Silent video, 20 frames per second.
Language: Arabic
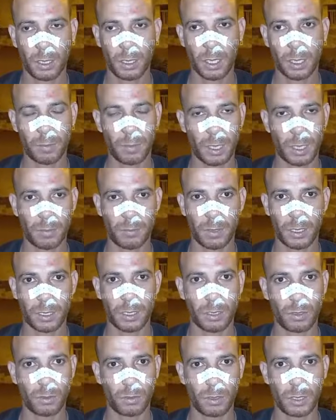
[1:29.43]
حنا ما عرفناش
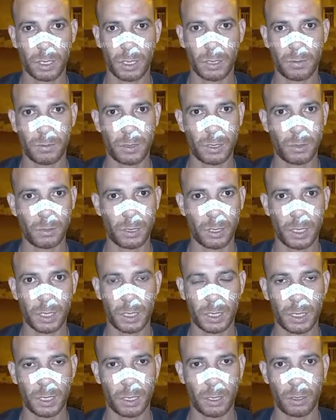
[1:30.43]
اخويا كيفاش واش
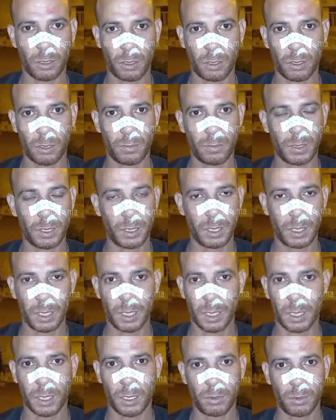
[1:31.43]
هادشي ظلم
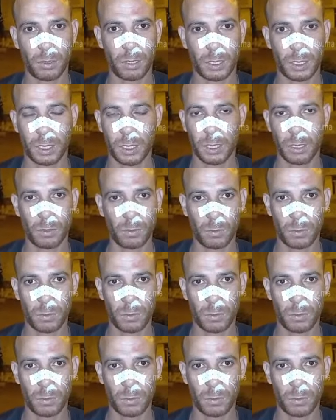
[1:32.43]
منا ولا شنو هو